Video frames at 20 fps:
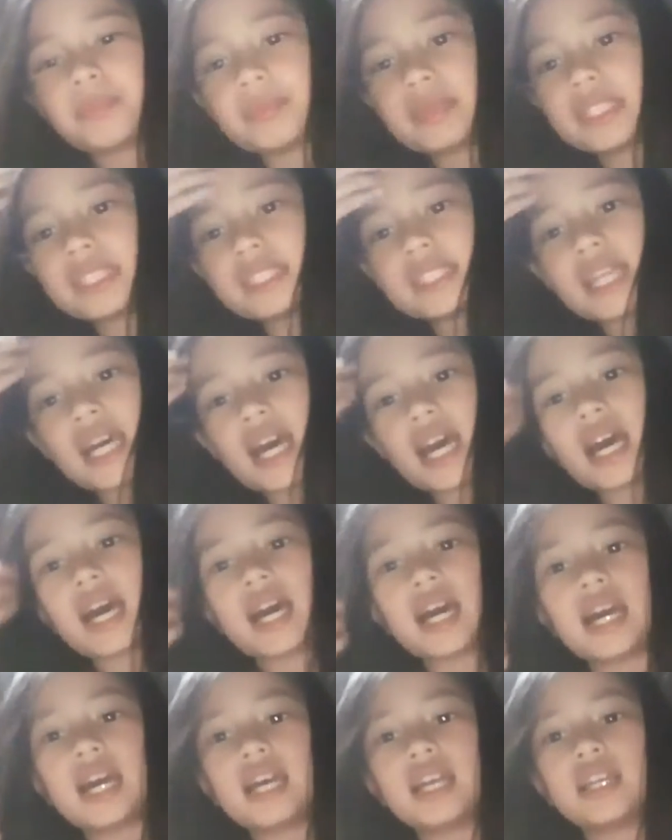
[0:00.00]

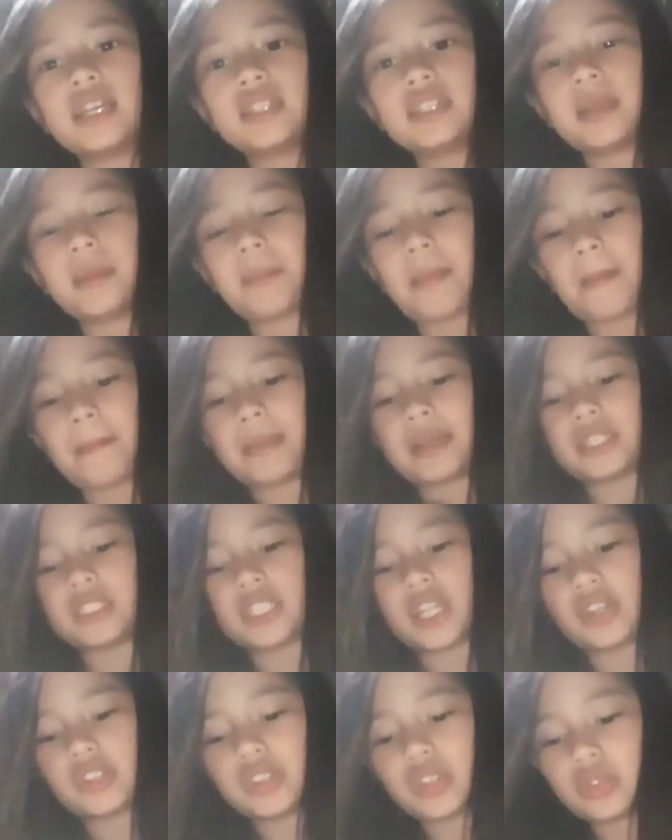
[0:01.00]
Basta,
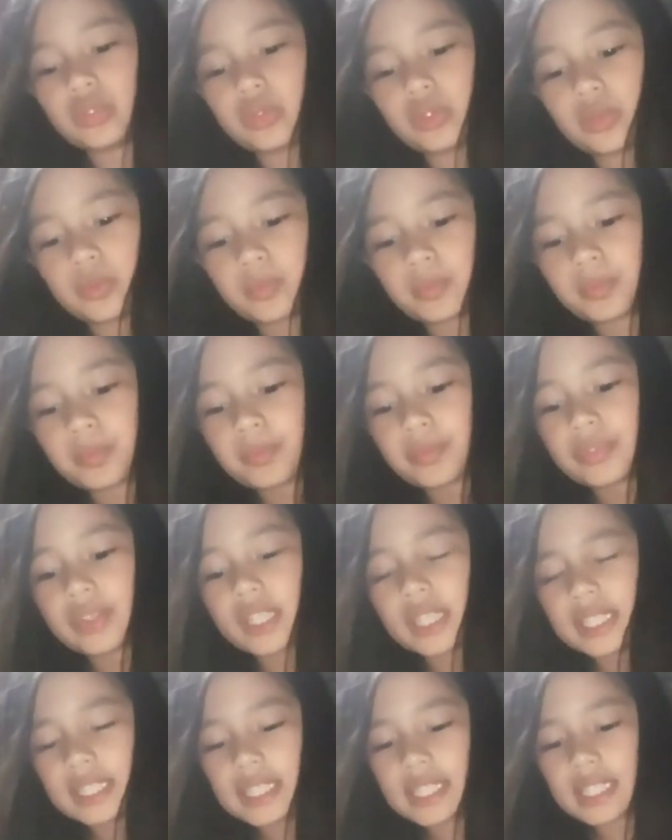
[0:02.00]
nagpapashoutout yun.
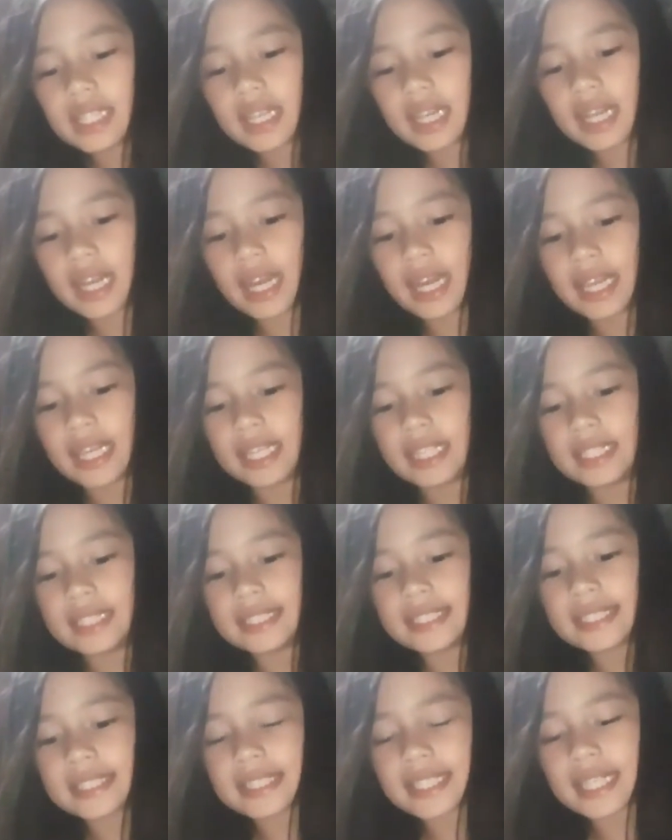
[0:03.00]
Kay
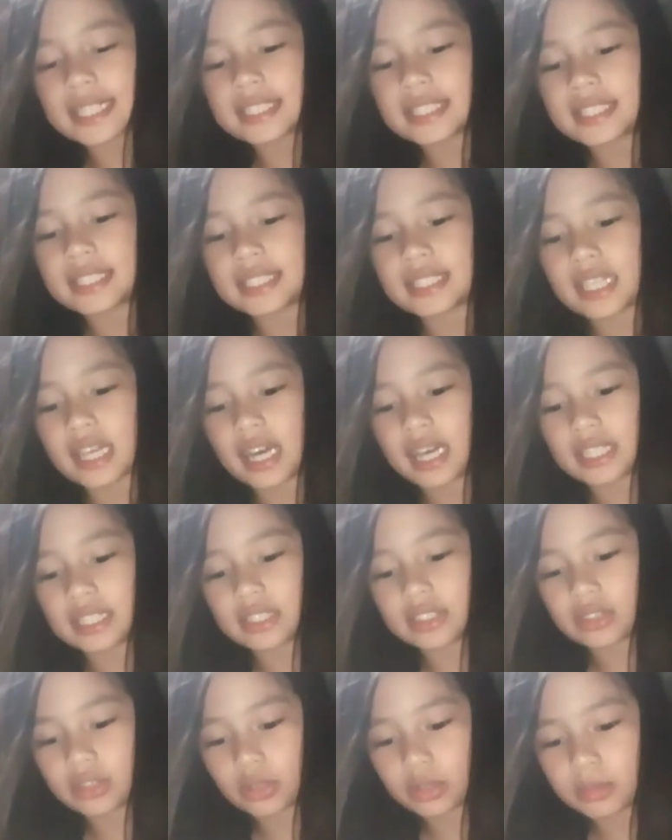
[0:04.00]
Lisa
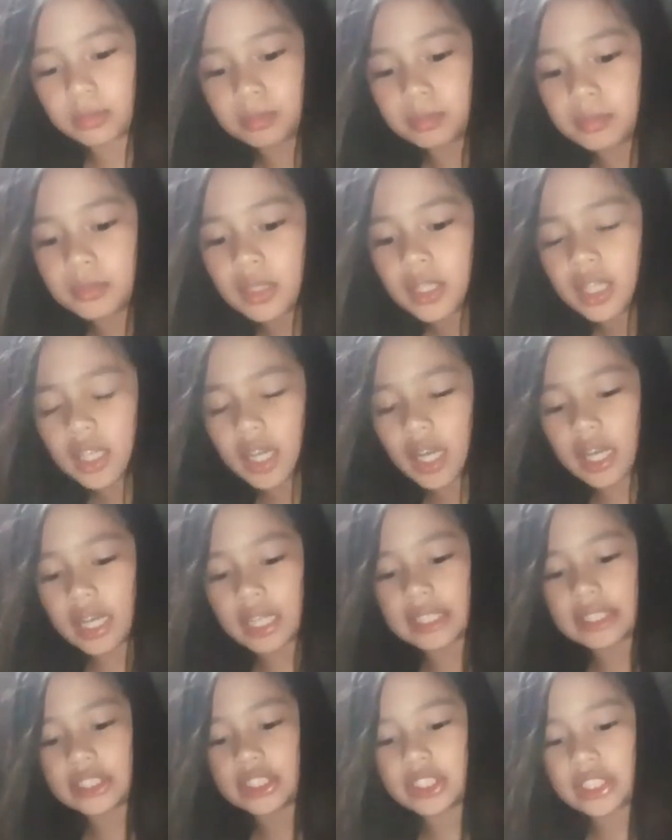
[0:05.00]
Sialdom,
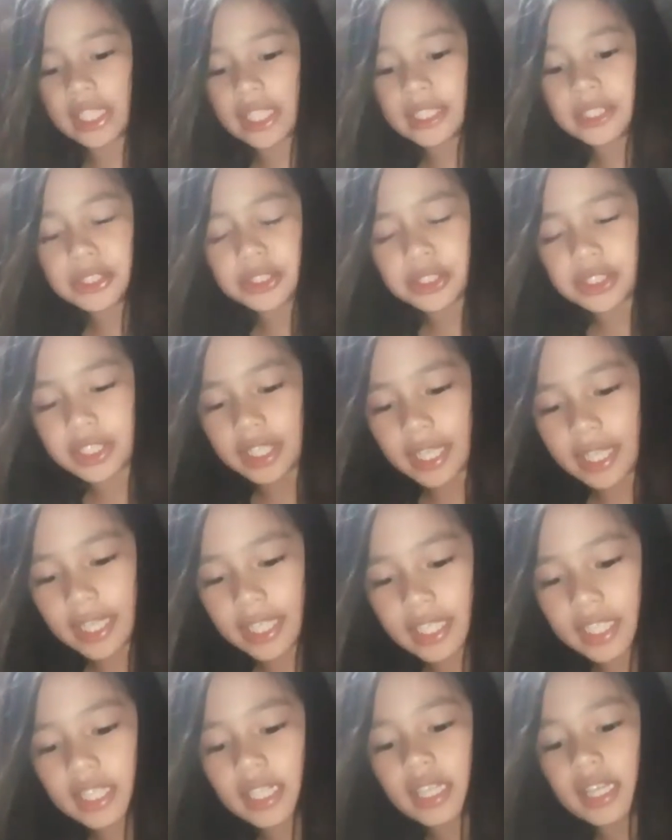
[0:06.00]
kay Shane
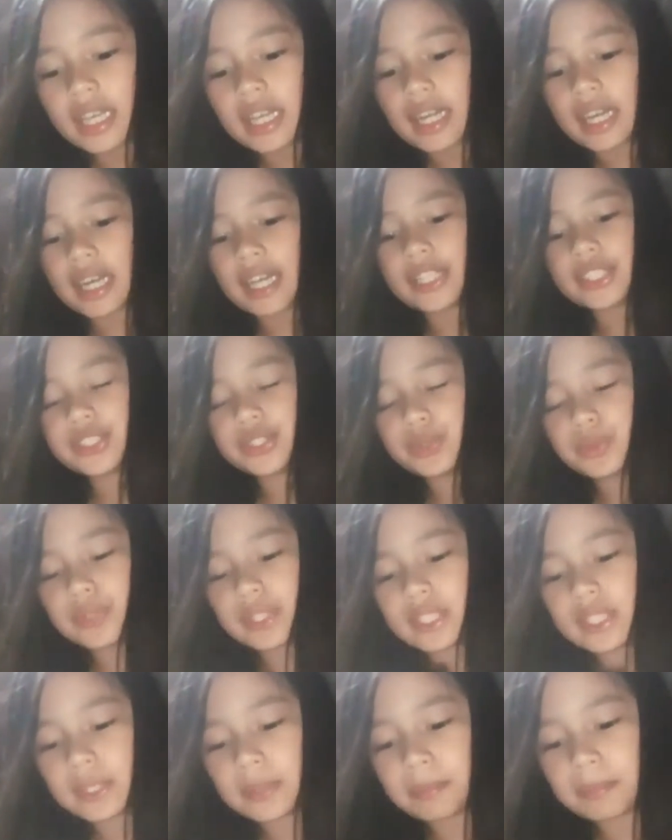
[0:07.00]
Shane, kay
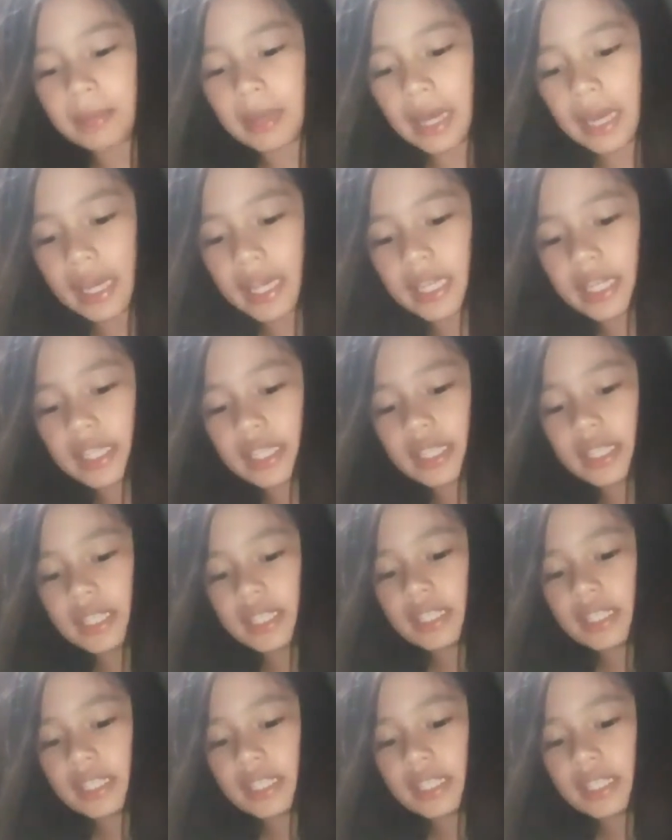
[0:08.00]
Sweetie Pie,